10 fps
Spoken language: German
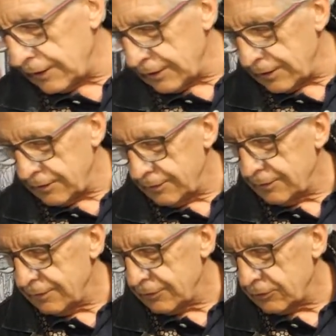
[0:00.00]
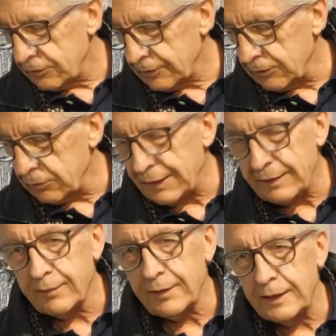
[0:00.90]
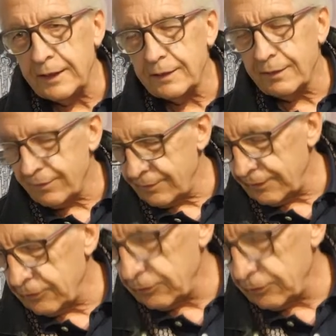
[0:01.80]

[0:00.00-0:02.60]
eine, die schwarze Kerze,